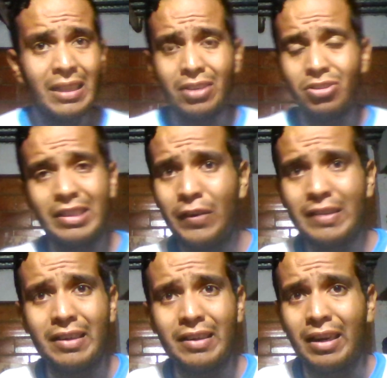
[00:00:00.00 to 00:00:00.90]
o sea,
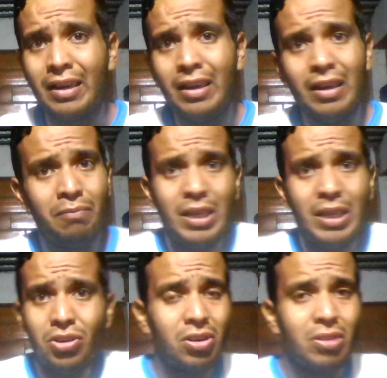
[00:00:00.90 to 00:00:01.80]
trifásica,
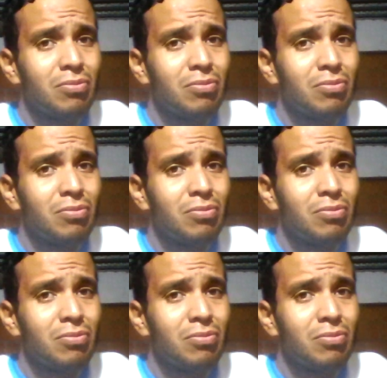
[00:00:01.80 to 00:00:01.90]
viendo,